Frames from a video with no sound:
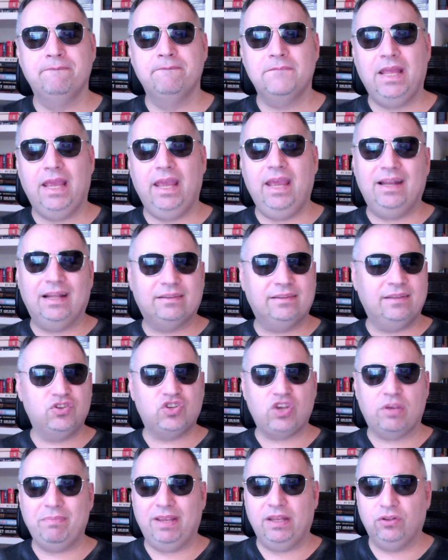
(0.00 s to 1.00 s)
e
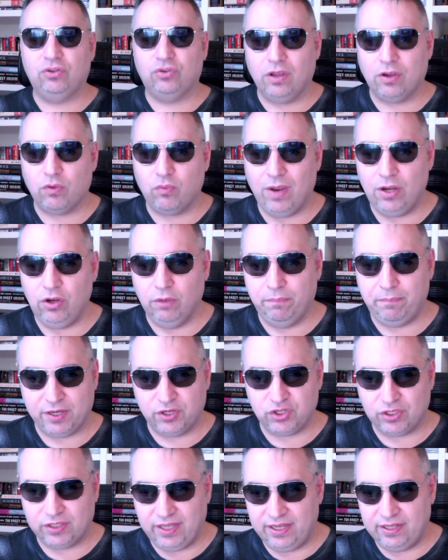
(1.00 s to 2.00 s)
l'atteggiamento è quello
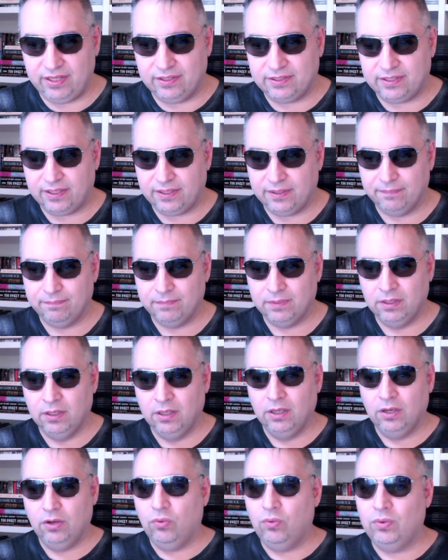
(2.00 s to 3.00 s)
precedente.
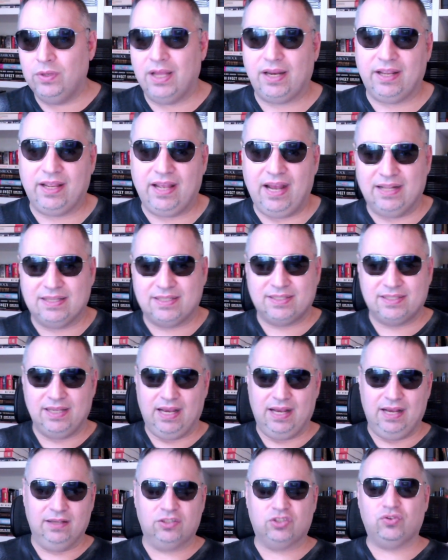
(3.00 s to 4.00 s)
Una
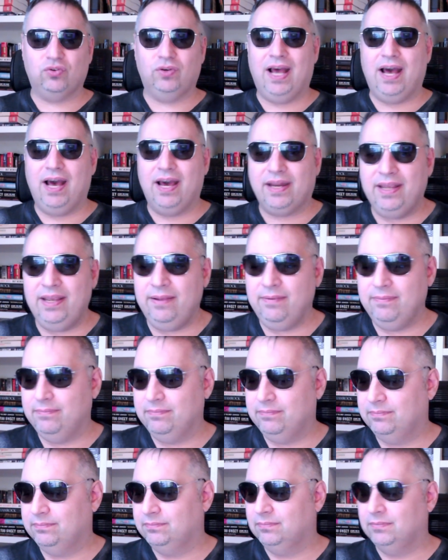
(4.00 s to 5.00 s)
ragazza
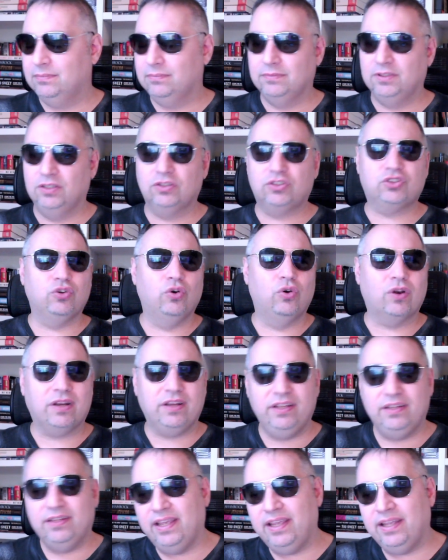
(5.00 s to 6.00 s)
solare,
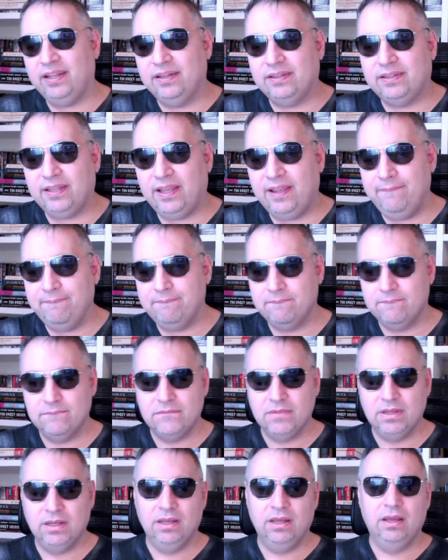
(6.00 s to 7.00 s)
sorridente
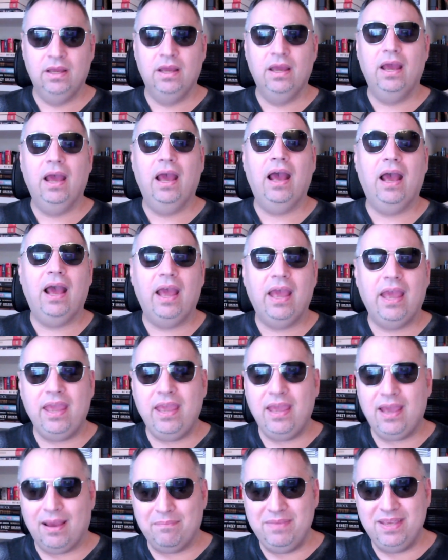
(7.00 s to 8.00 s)

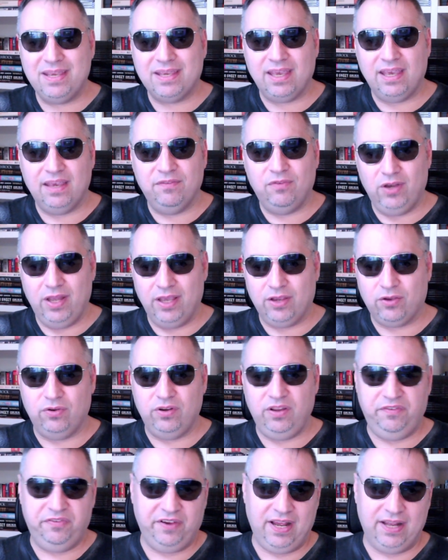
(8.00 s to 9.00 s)
e amichevole
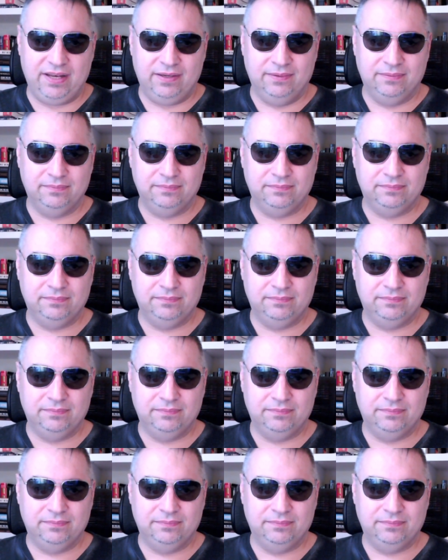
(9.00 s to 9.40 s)
con i fan.